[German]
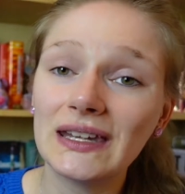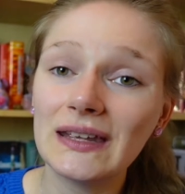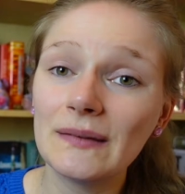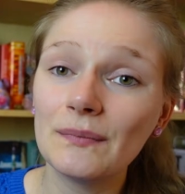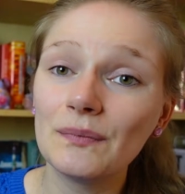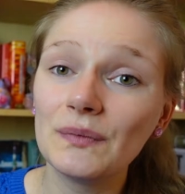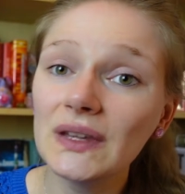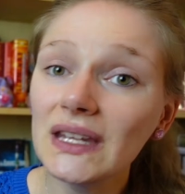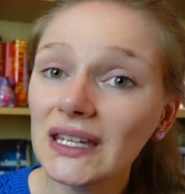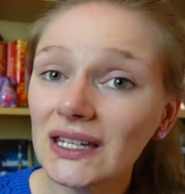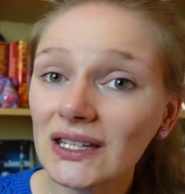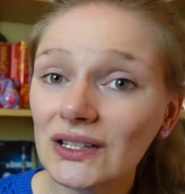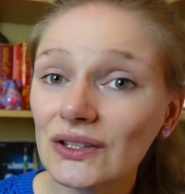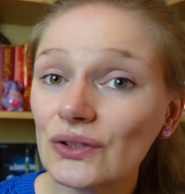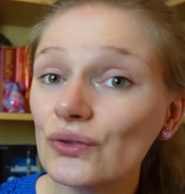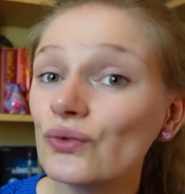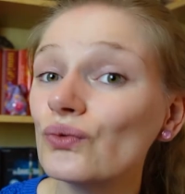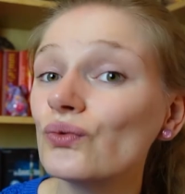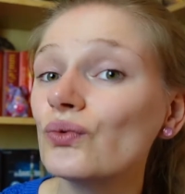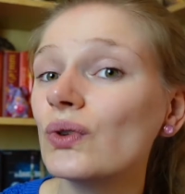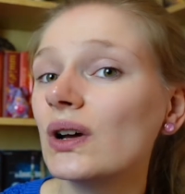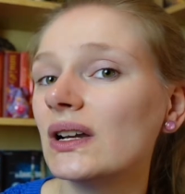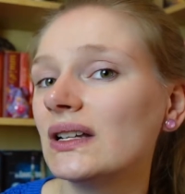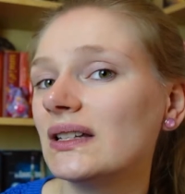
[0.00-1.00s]
Eben nicht
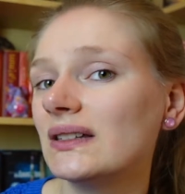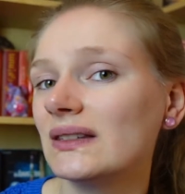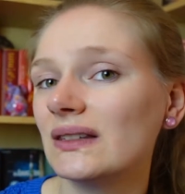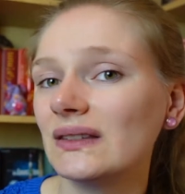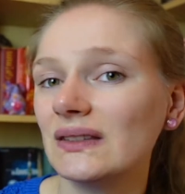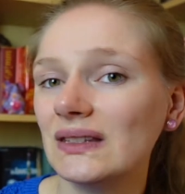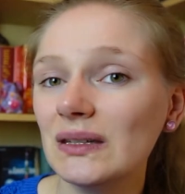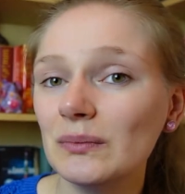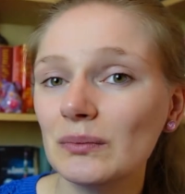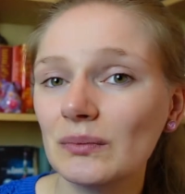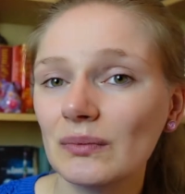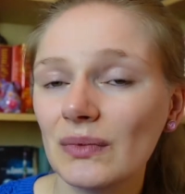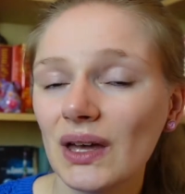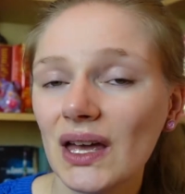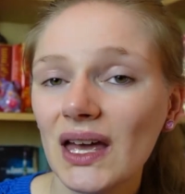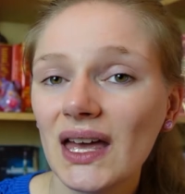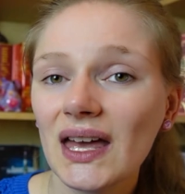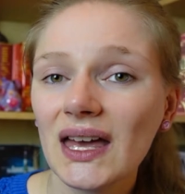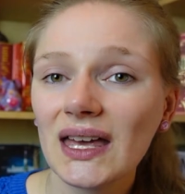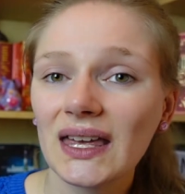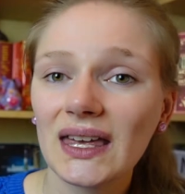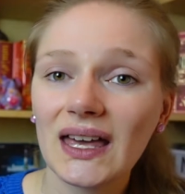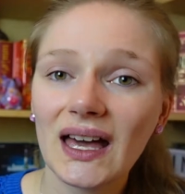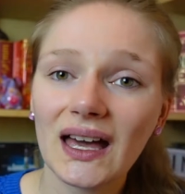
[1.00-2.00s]
nur diese sieben
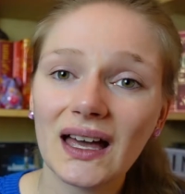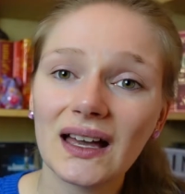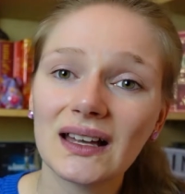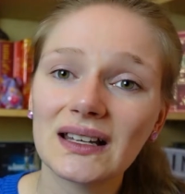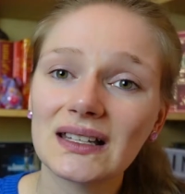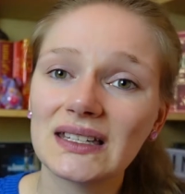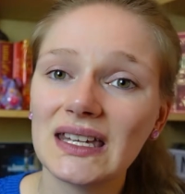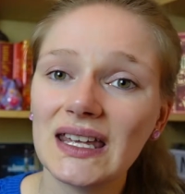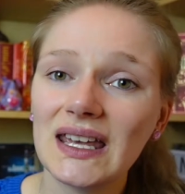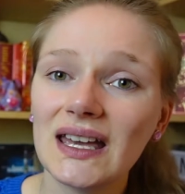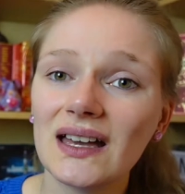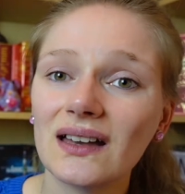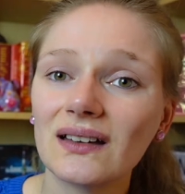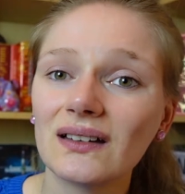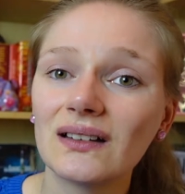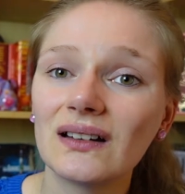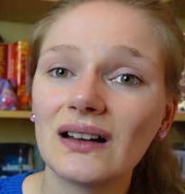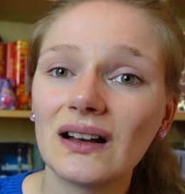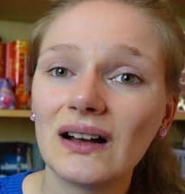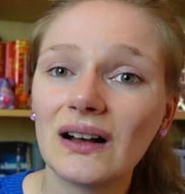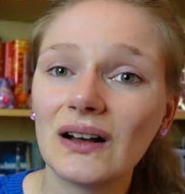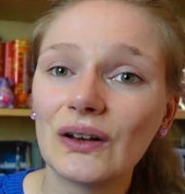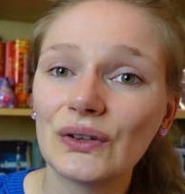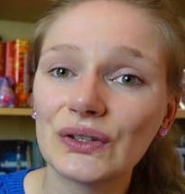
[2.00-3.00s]

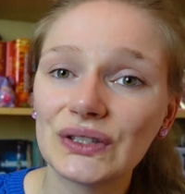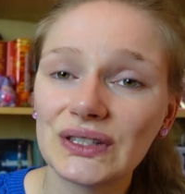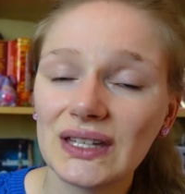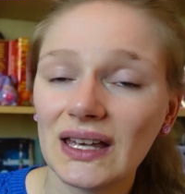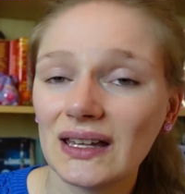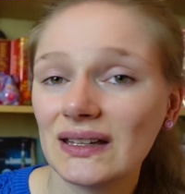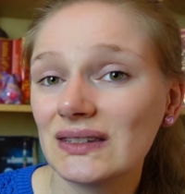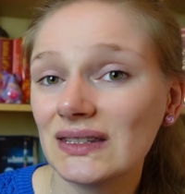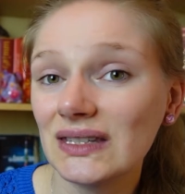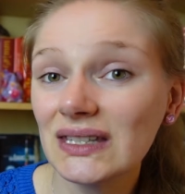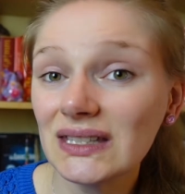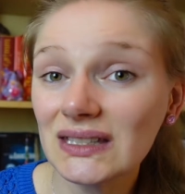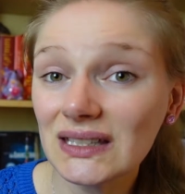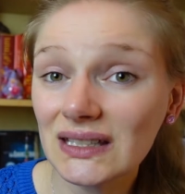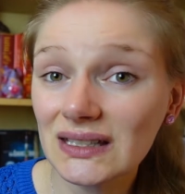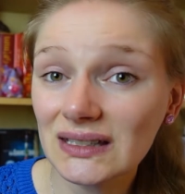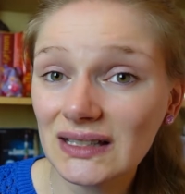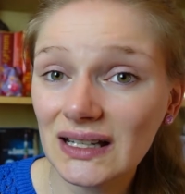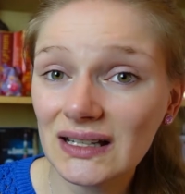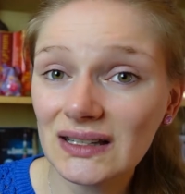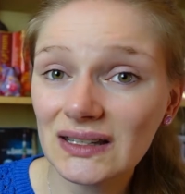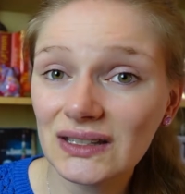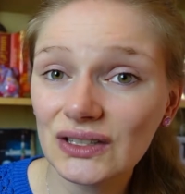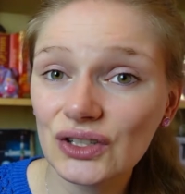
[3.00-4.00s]
Charaktere, aus deren Sicht
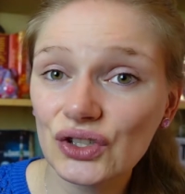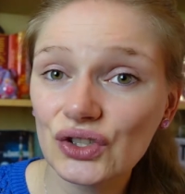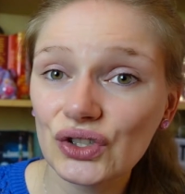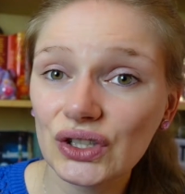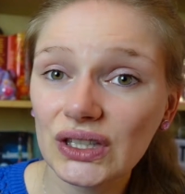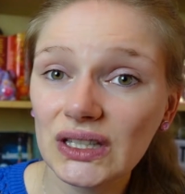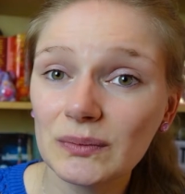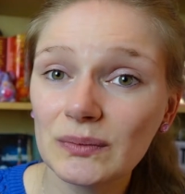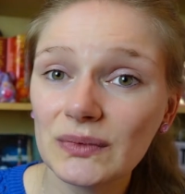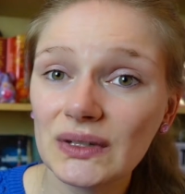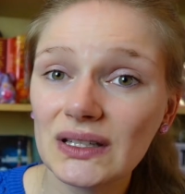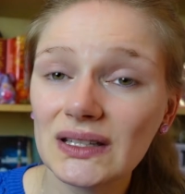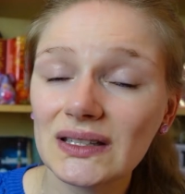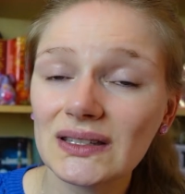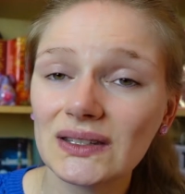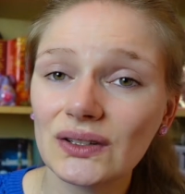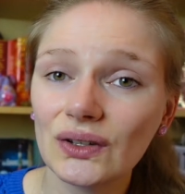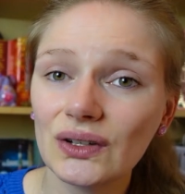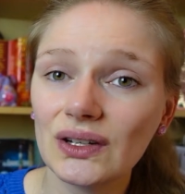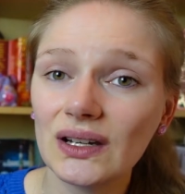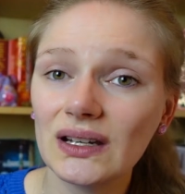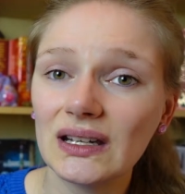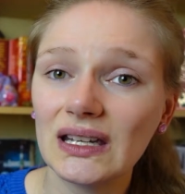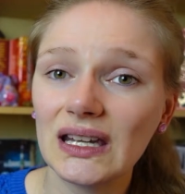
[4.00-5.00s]
das Ganze geschrieben ist,
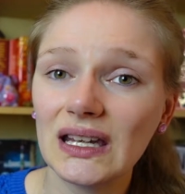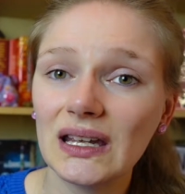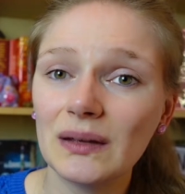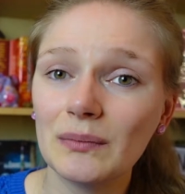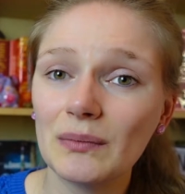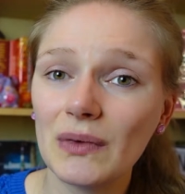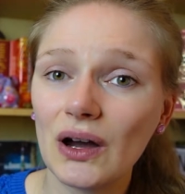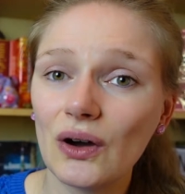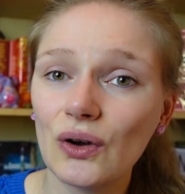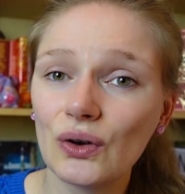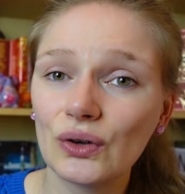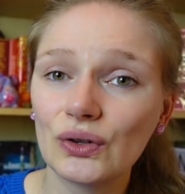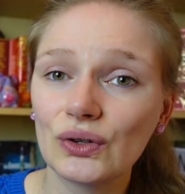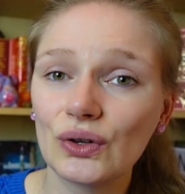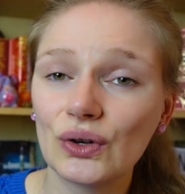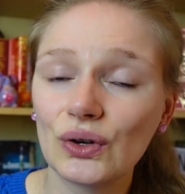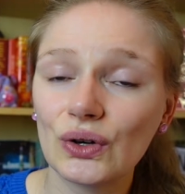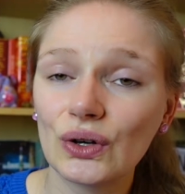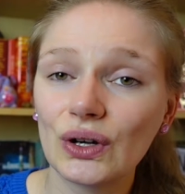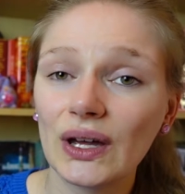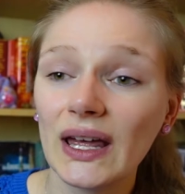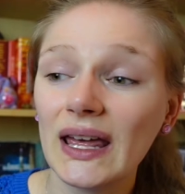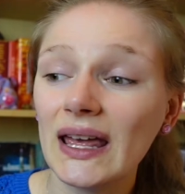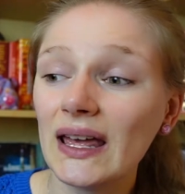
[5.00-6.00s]
sondern eben auch
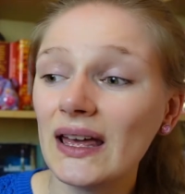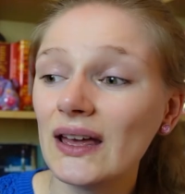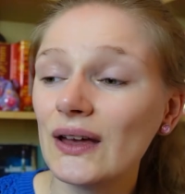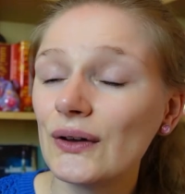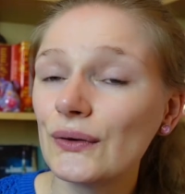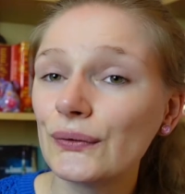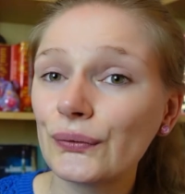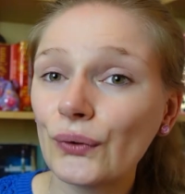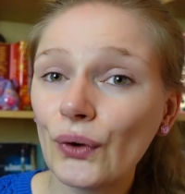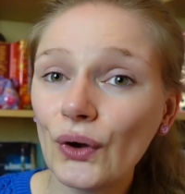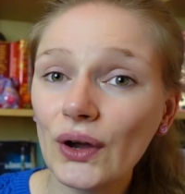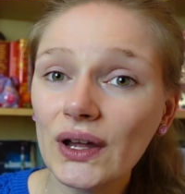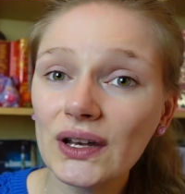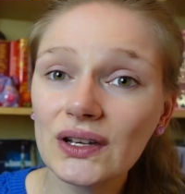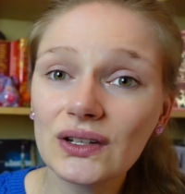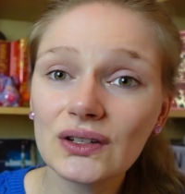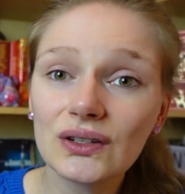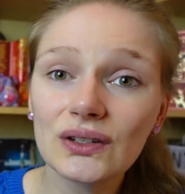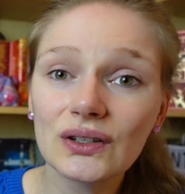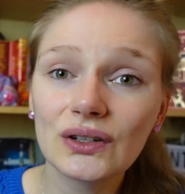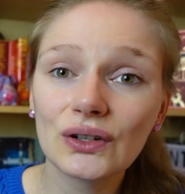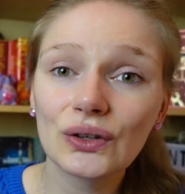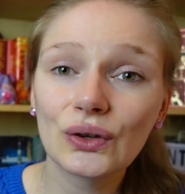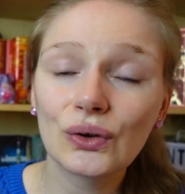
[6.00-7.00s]
noch
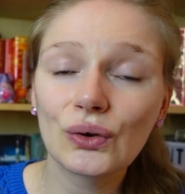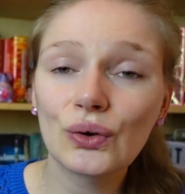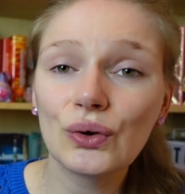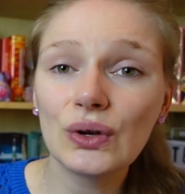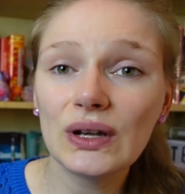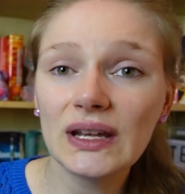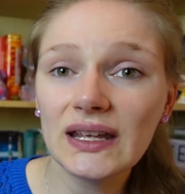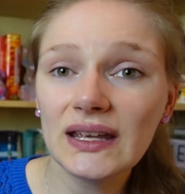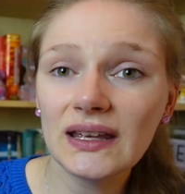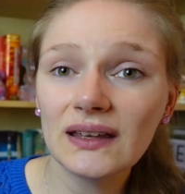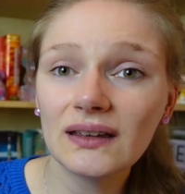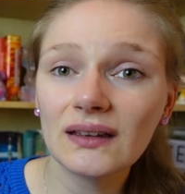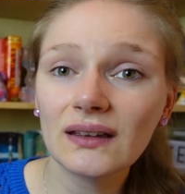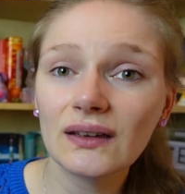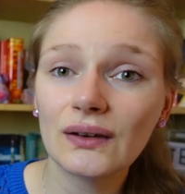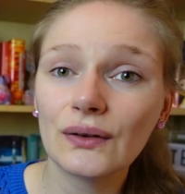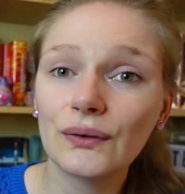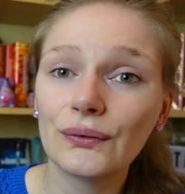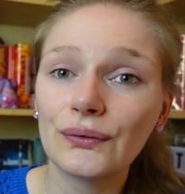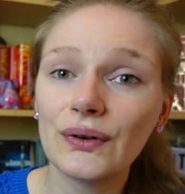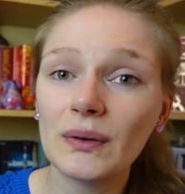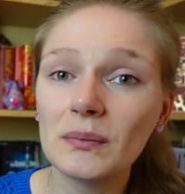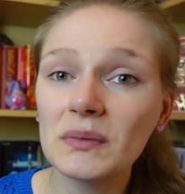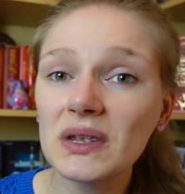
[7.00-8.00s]
Freunde,
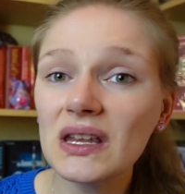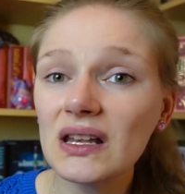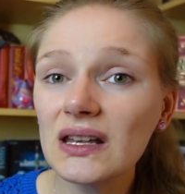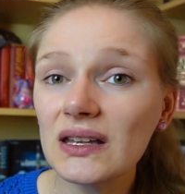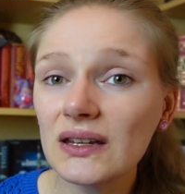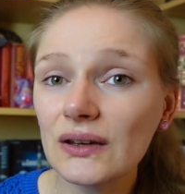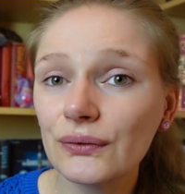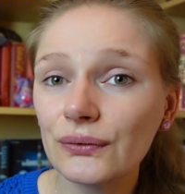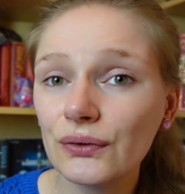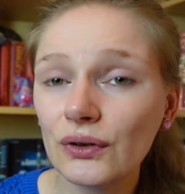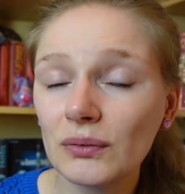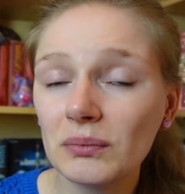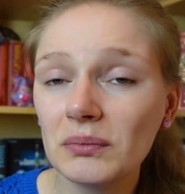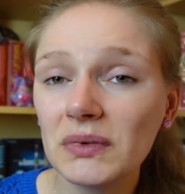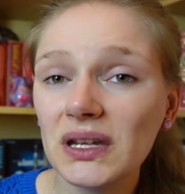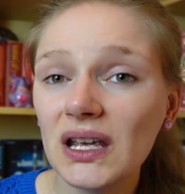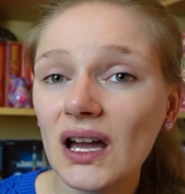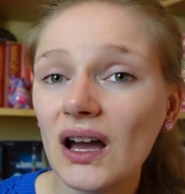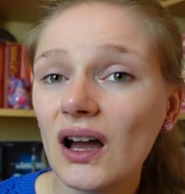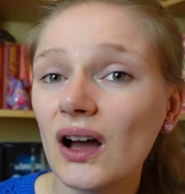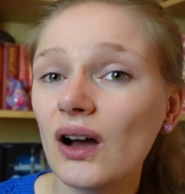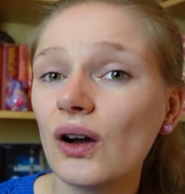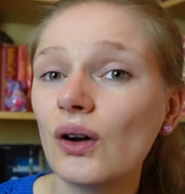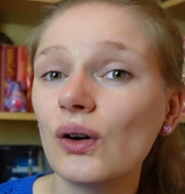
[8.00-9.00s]
Kollegen, Familie von
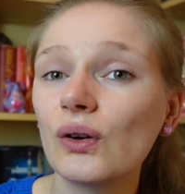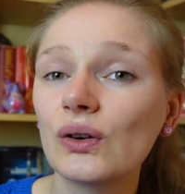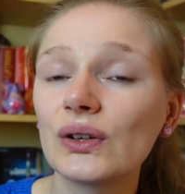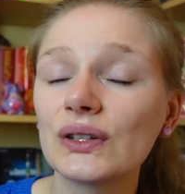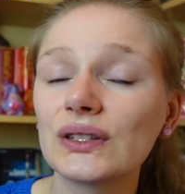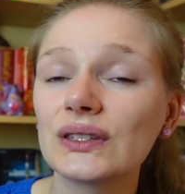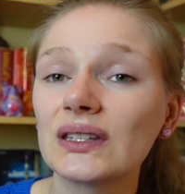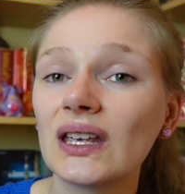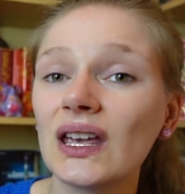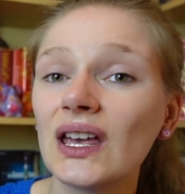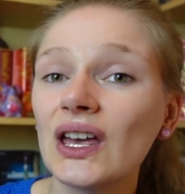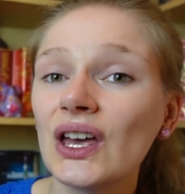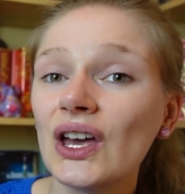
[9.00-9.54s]
mir aus